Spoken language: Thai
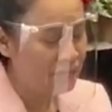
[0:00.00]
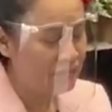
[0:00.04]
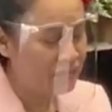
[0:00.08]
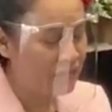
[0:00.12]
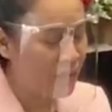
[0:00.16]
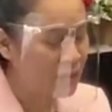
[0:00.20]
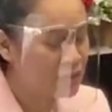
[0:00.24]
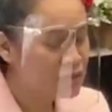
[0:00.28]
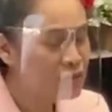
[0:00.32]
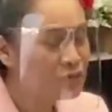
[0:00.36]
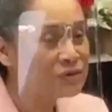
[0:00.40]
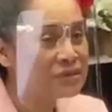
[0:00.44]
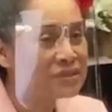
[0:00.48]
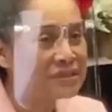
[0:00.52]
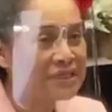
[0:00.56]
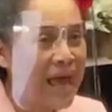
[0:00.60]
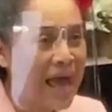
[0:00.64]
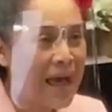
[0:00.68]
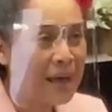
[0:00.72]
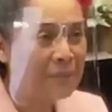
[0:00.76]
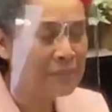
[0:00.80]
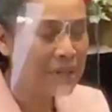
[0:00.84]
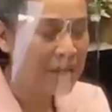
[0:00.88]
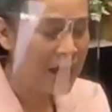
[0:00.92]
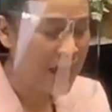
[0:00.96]

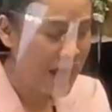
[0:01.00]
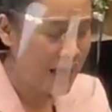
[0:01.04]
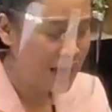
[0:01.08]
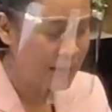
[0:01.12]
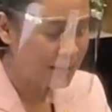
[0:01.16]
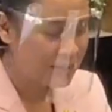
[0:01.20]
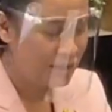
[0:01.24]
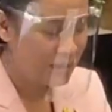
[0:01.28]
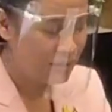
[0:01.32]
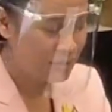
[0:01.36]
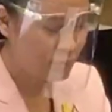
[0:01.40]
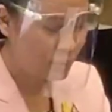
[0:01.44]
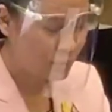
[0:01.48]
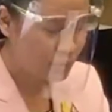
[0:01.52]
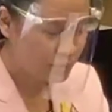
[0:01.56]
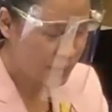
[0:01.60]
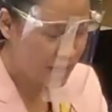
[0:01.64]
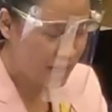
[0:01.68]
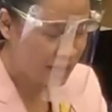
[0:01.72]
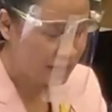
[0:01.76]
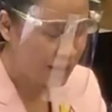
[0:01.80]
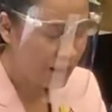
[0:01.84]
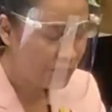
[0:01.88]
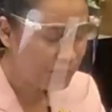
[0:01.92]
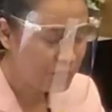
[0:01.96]
2.3 ค่ะ โรงเรี
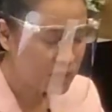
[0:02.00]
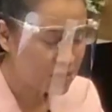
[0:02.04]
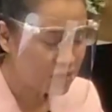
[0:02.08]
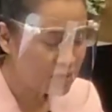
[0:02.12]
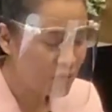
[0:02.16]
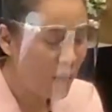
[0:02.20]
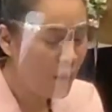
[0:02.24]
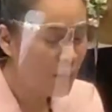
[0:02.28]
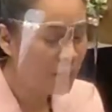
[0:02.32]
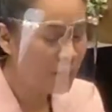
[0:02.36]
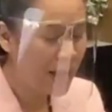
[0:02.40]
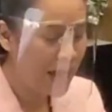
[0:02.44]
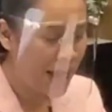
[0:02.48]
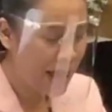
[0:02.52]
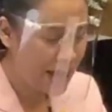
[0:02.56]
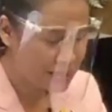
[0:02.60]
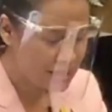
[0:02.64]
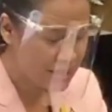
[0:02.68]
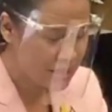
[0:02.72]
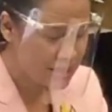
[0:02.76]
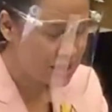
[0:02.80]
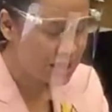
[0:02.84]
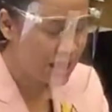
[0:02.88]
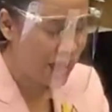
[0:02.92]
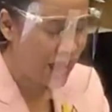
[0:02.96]
ยนรับผิดชอบค่า
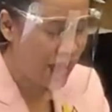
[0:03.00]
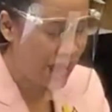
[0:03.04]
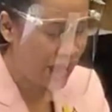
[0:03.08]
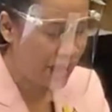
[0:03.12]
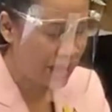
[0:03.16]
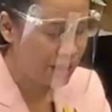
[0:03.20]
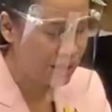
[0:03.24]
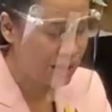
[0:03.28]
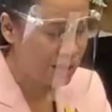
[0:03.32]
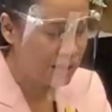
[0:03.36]
ใช้จ่าย